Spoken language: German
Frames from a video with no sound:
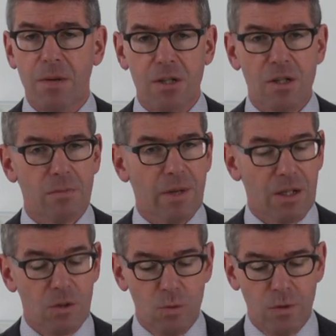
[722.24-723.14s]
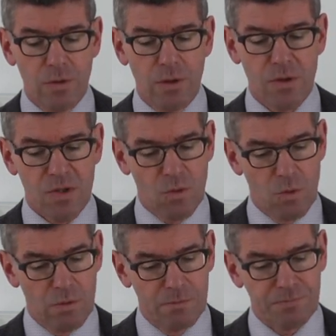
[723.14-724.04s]
Marshall McLuhan
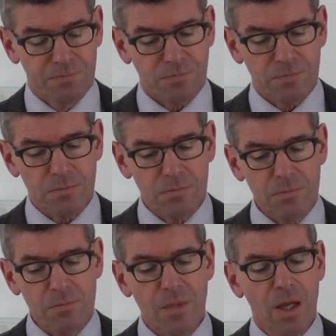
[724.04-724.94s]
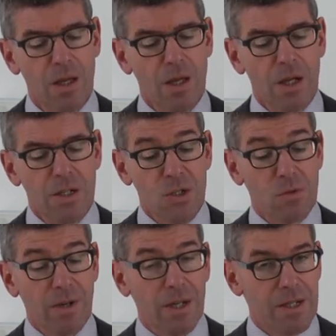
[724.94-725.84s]
so. Die
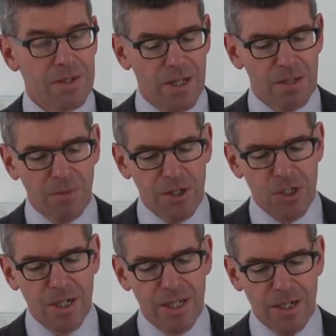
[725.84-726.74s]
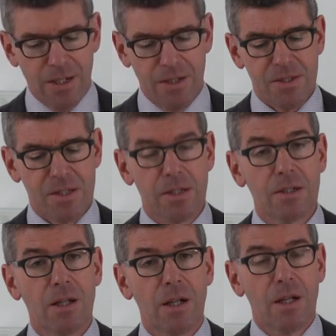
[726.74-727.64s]
Souveränität mancher
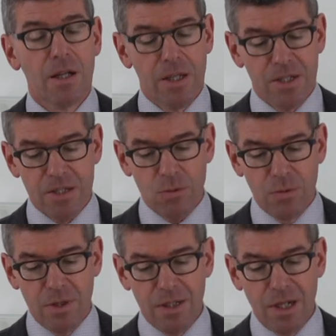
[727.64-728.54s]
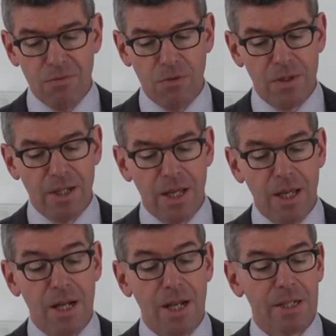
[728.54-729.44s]
Lehrkanzel ist unter den von der
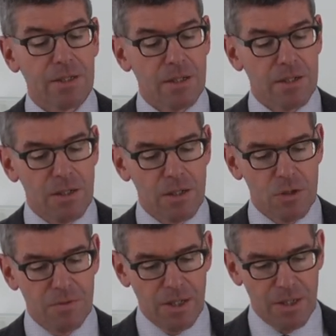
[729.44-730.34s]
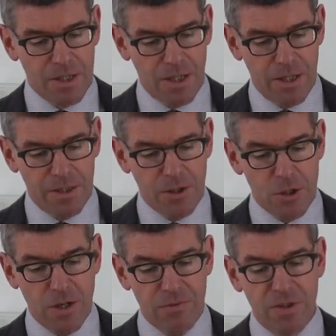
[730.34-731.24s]
elektrischen Geschwindigkeit
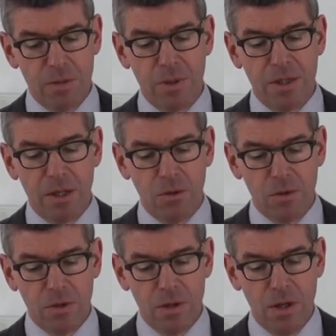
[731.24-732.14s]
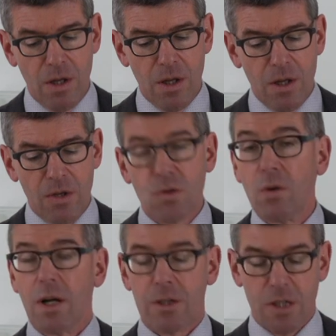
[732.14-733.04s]
geschaffenen Bedingungen so
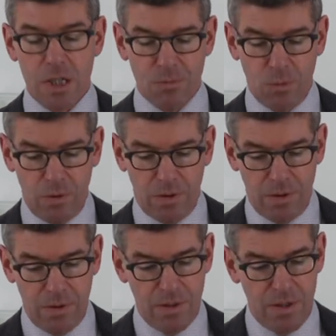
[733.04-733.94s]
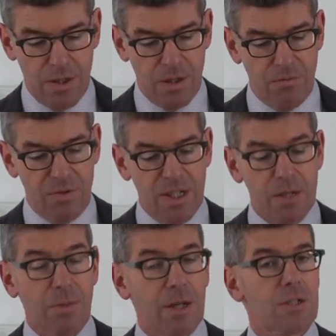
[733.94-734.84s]
rasch geschwunden wie die
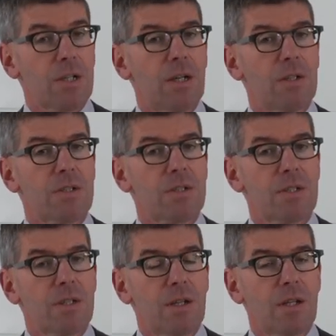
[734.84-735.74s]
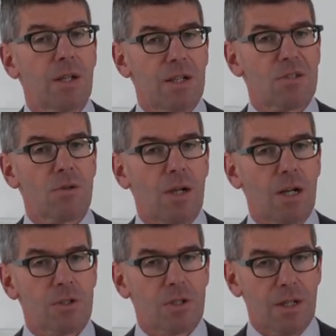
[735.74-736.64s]
manch eines
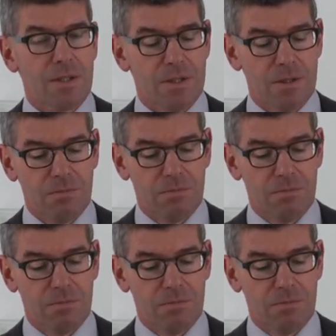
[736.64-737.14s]
Nationalstaats.